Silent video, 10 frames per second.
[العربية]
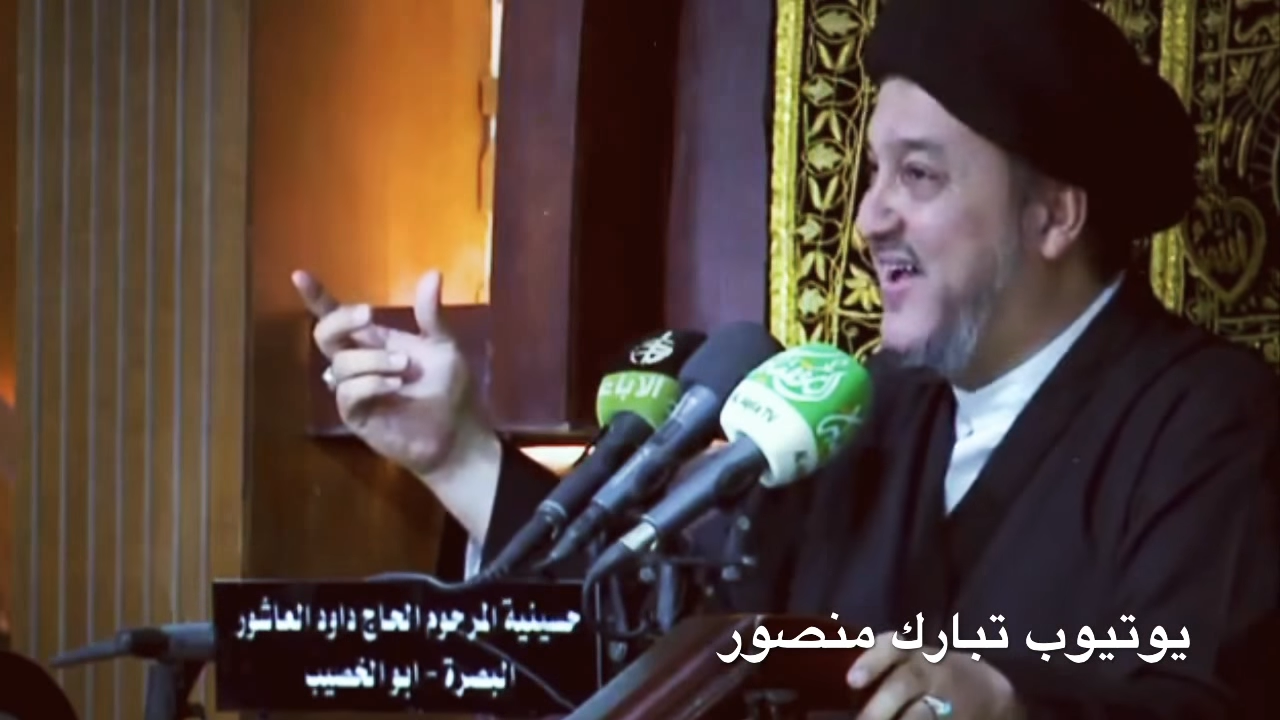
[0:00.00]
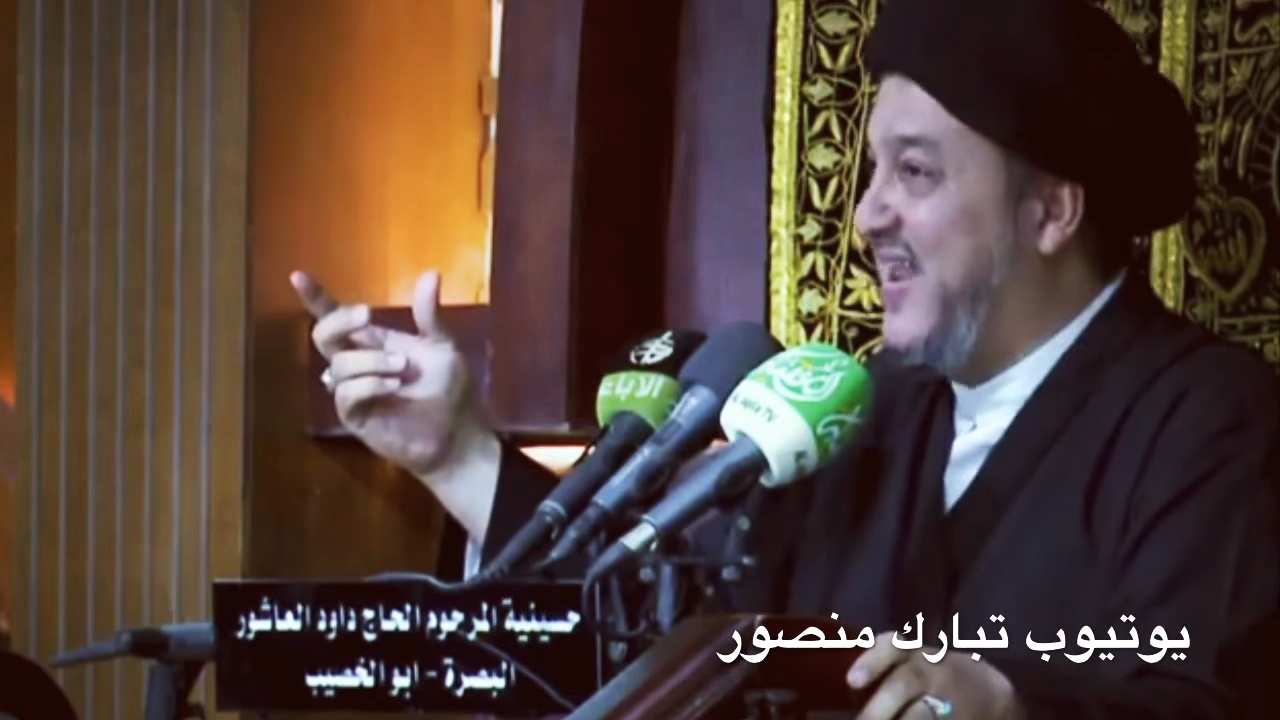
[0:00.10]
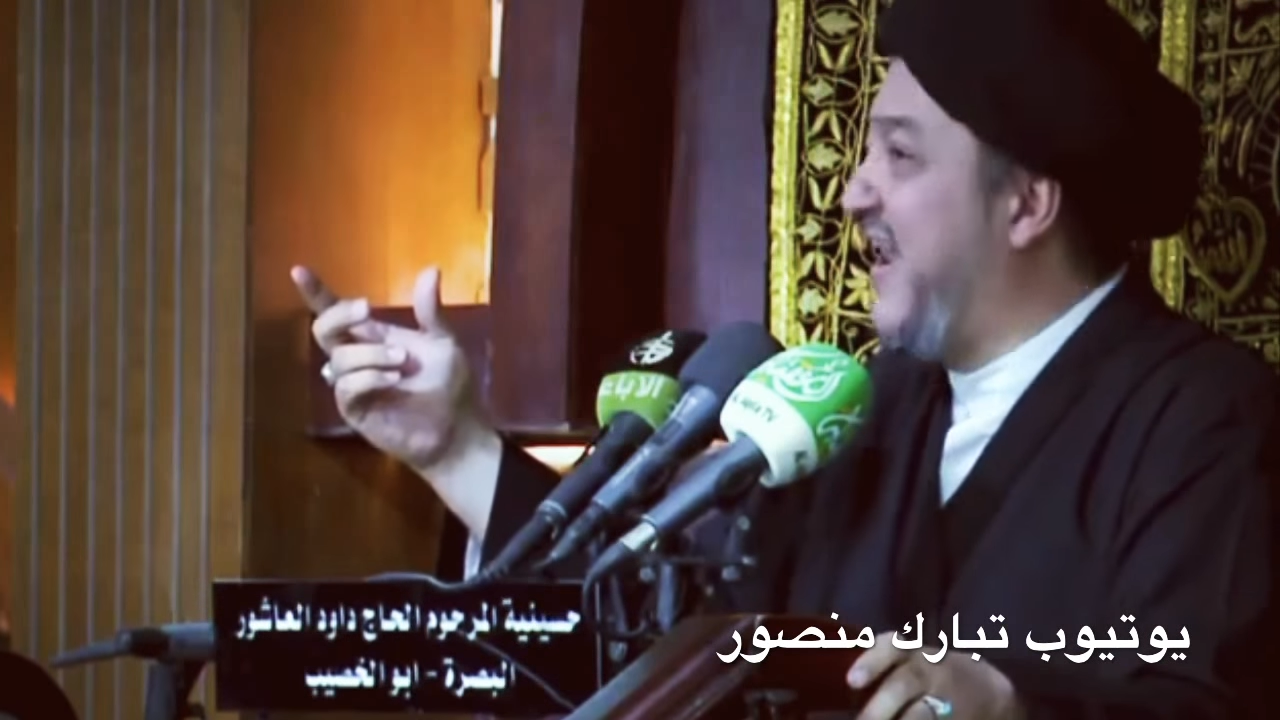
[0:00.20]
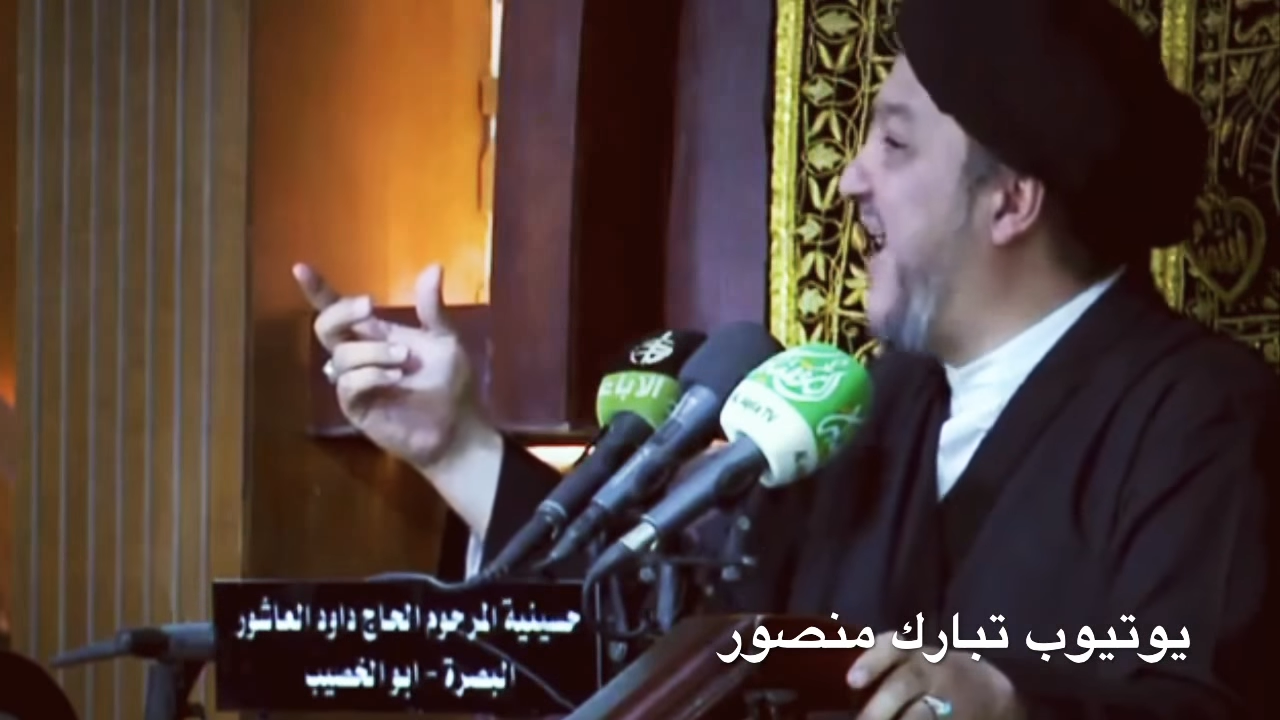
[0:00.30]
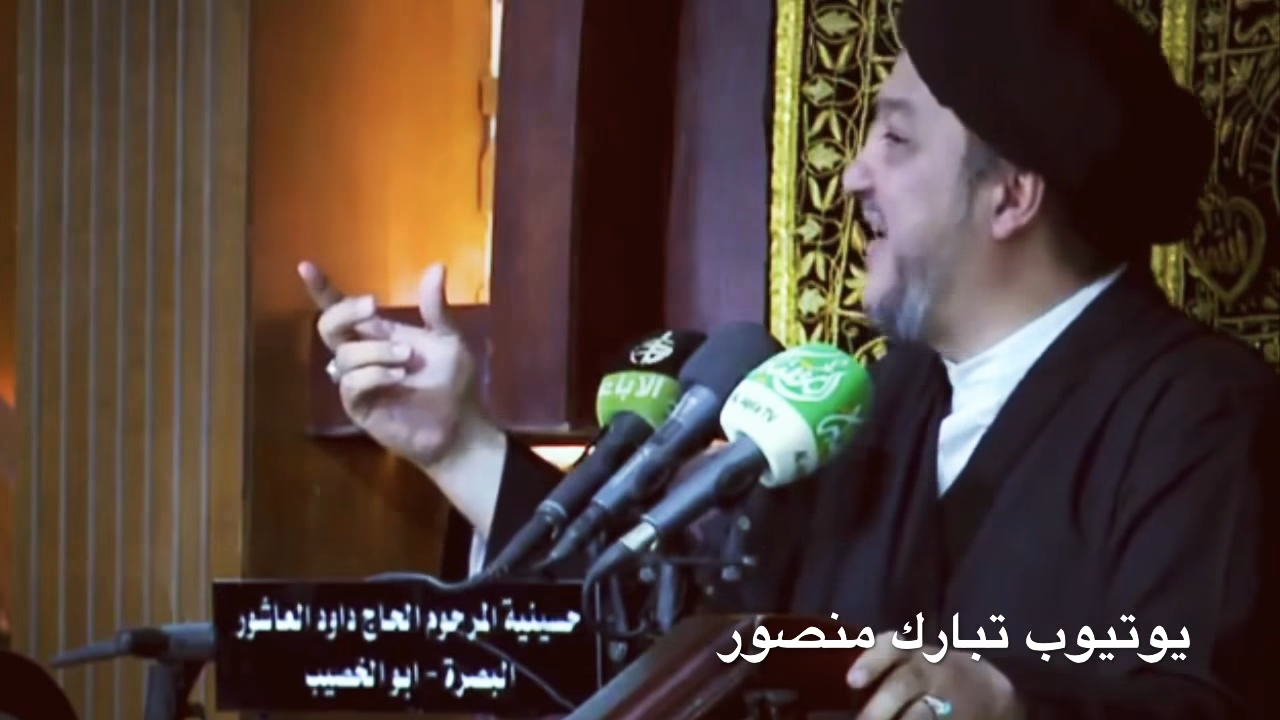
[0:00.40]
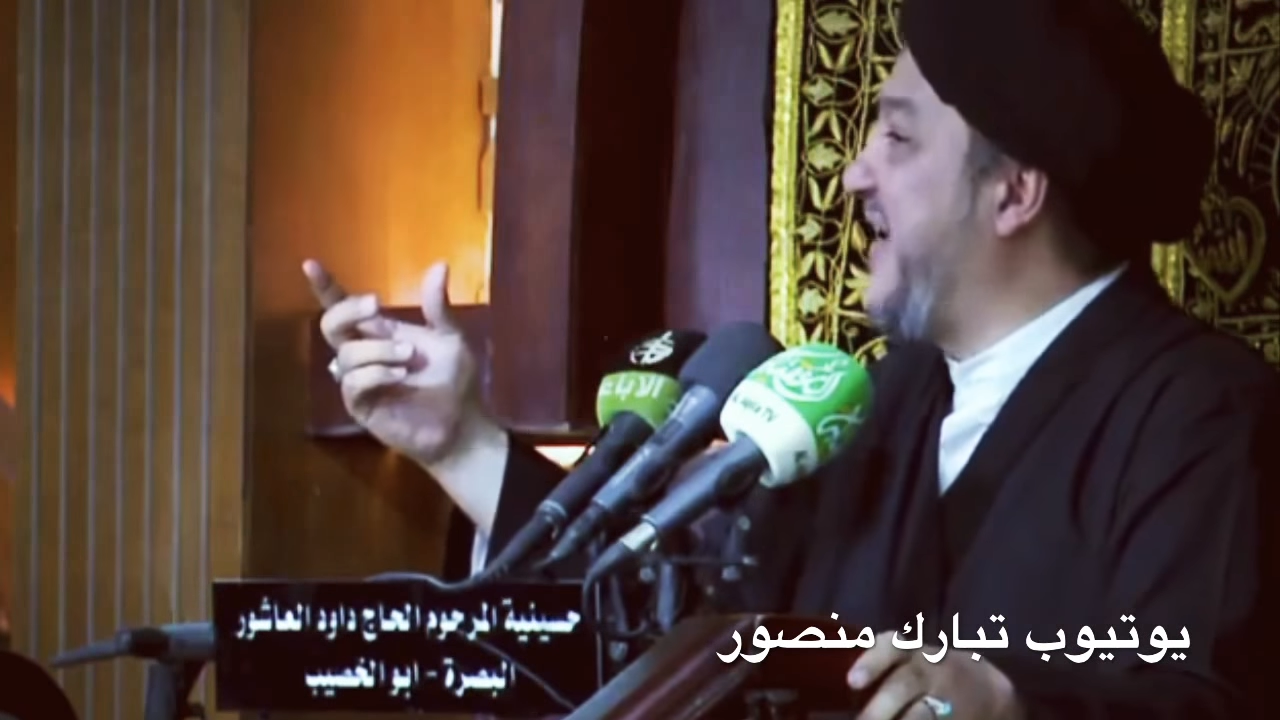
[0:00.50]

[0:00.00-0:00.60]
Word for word: الله